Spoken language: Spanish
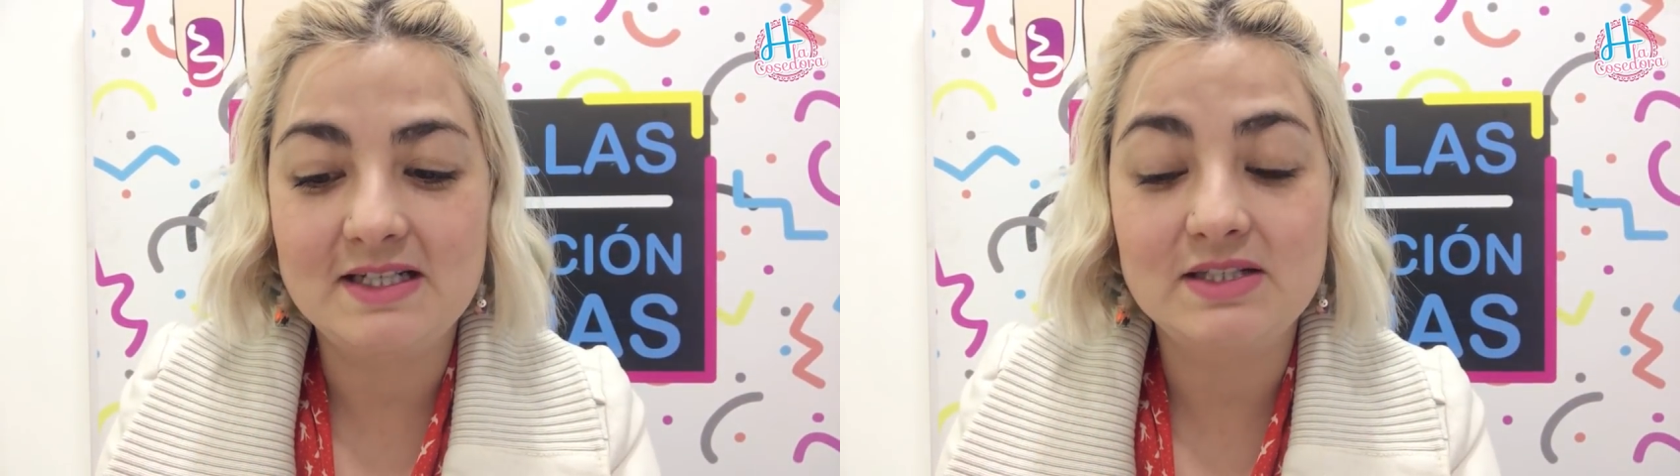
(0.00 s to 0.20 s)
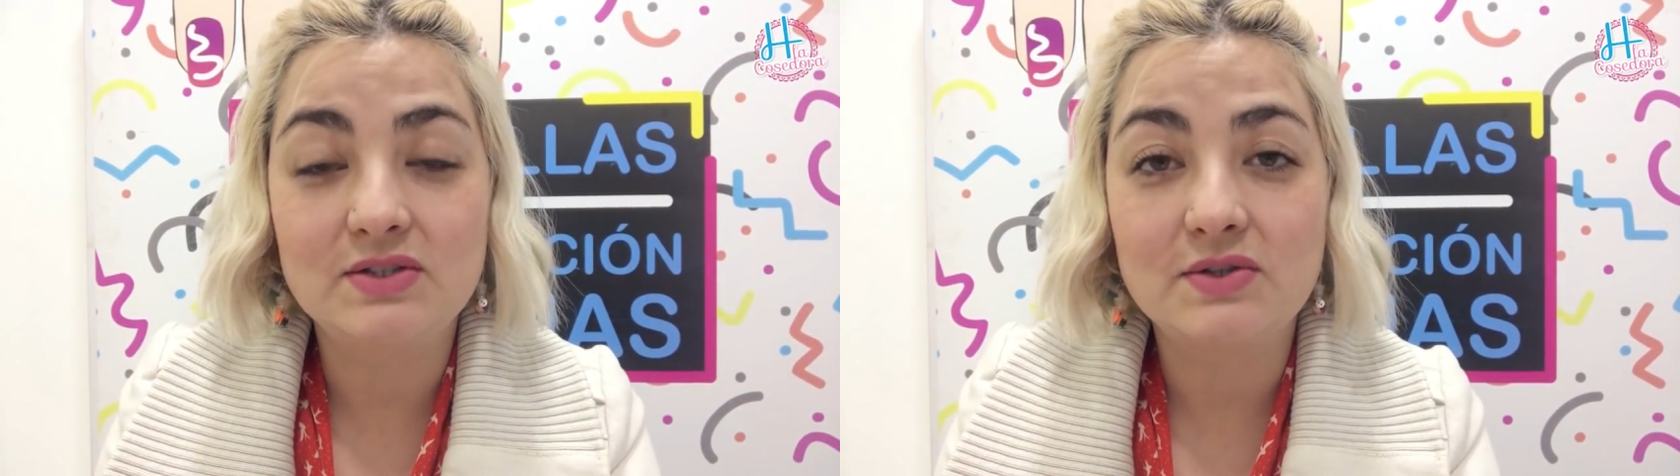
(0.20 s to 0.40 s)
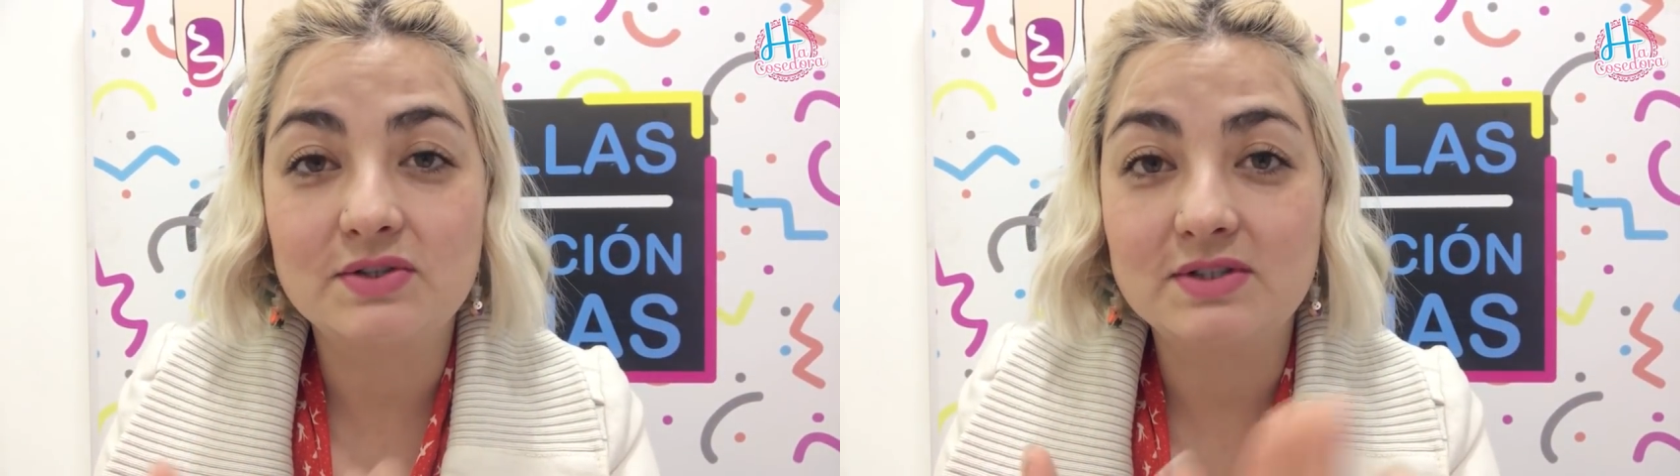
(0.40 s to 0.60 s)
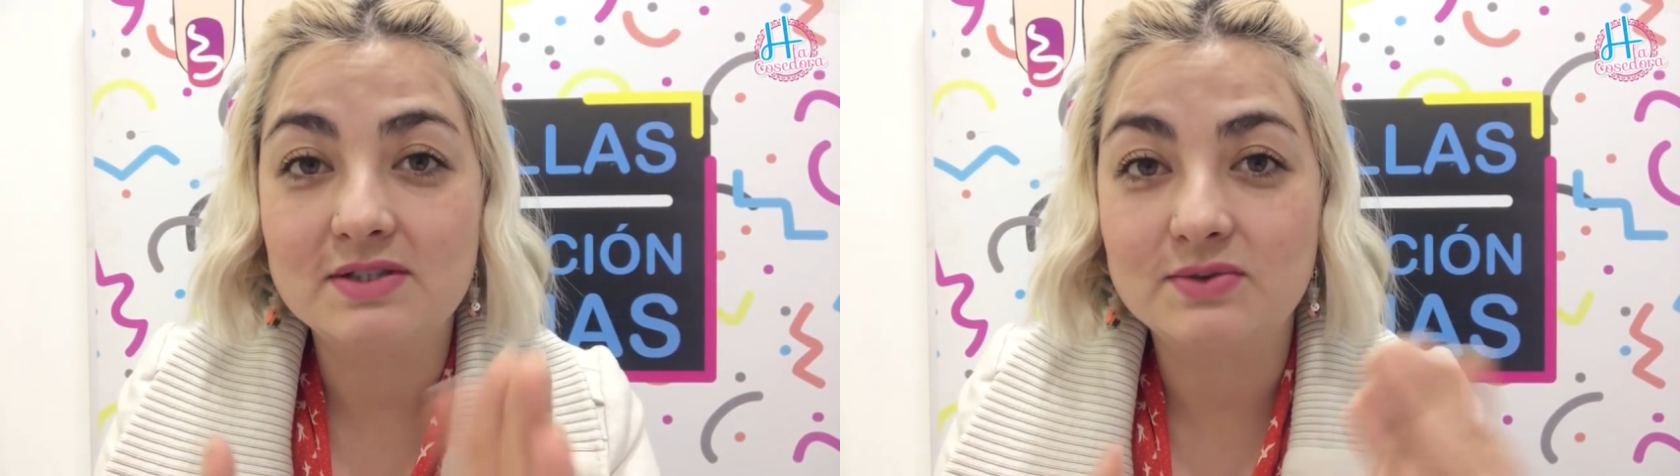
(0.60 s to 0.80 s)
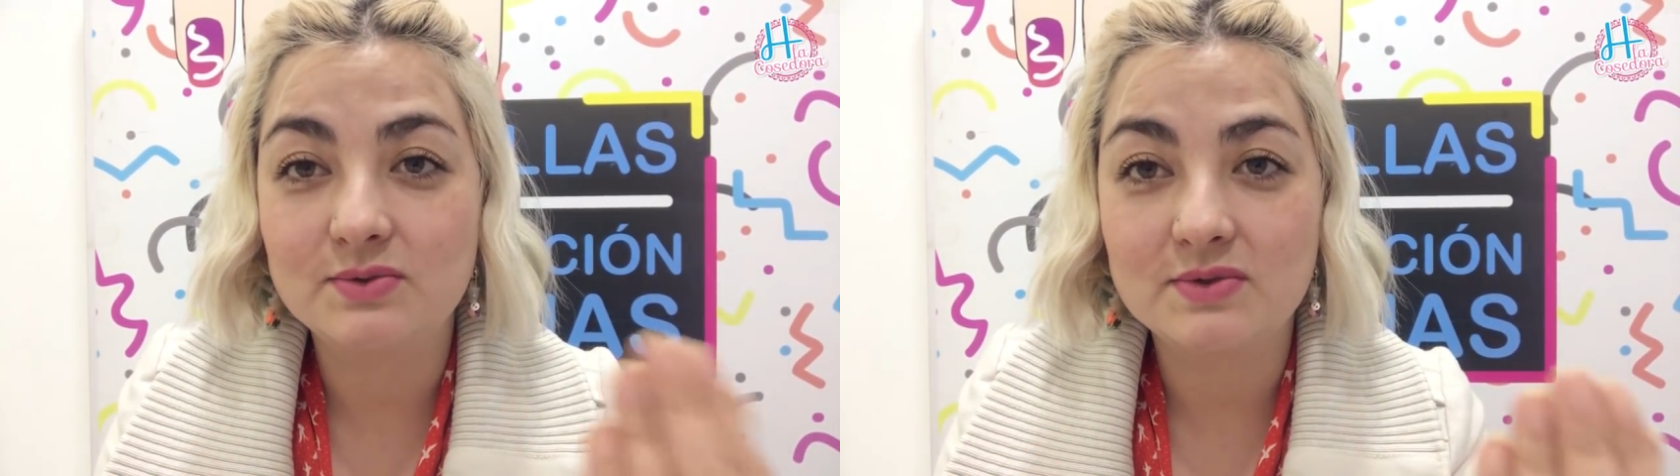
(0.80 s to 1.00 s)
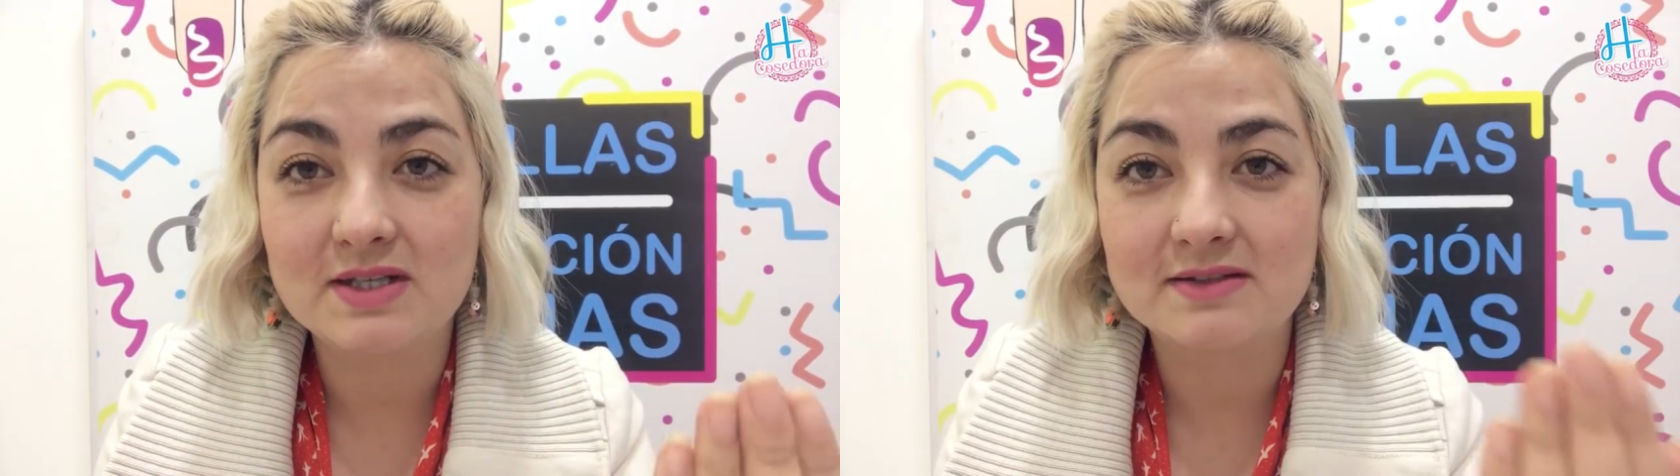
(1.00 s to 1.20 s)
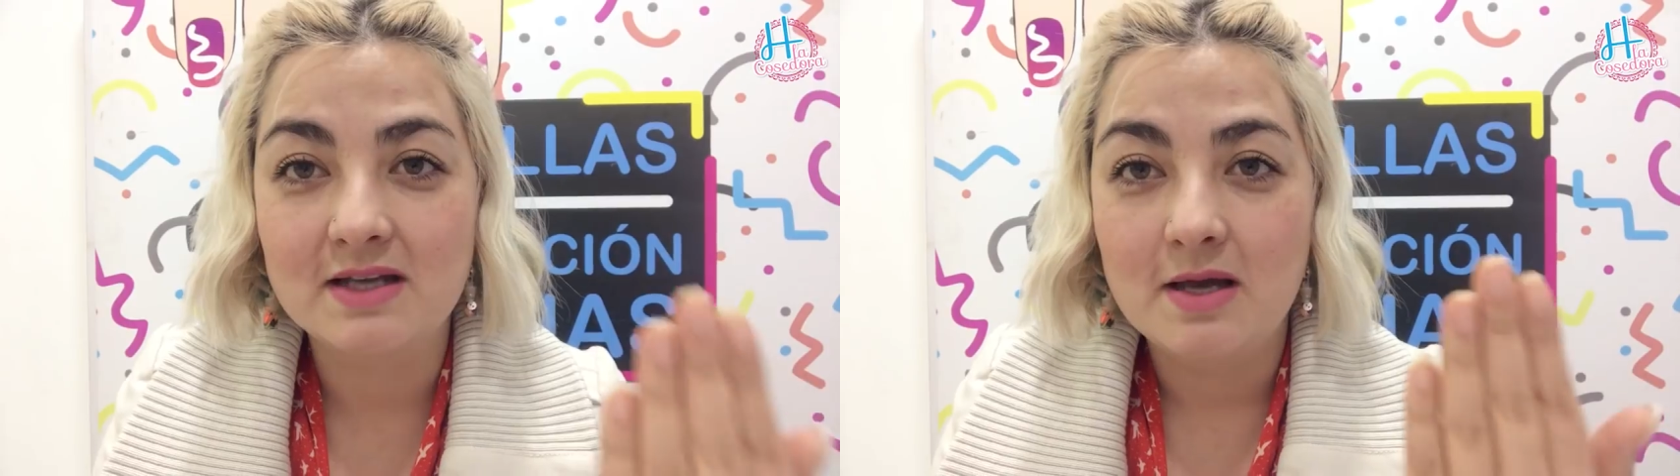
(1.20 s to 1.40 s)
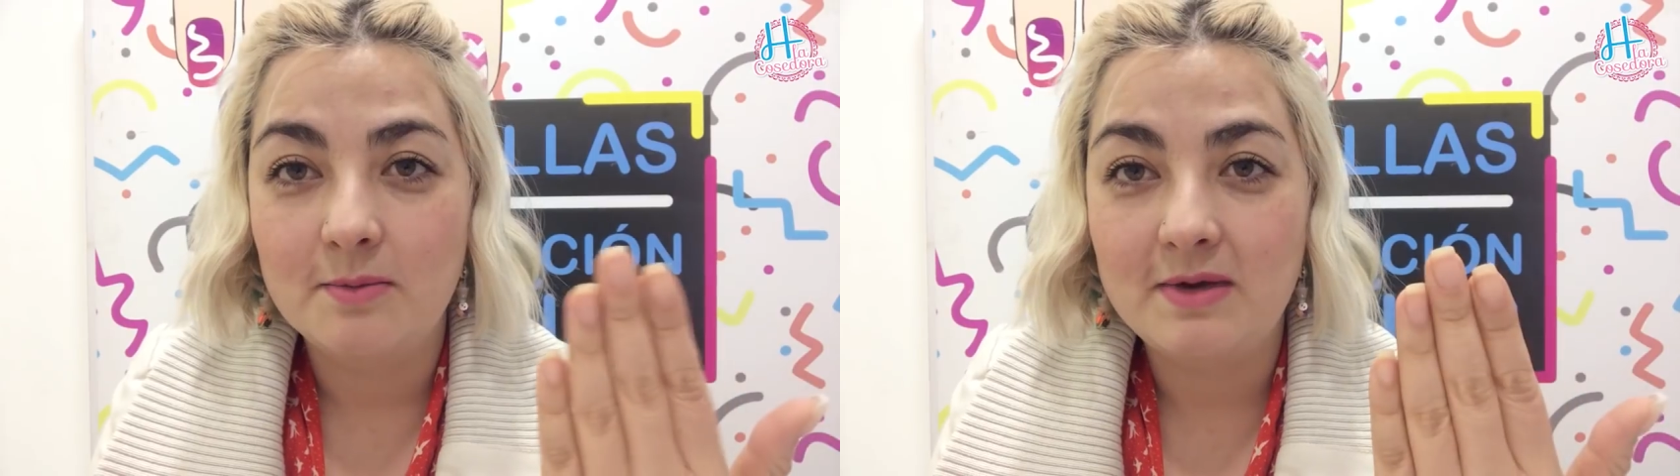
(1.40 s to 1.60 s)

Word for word: han hecho, si sus uñas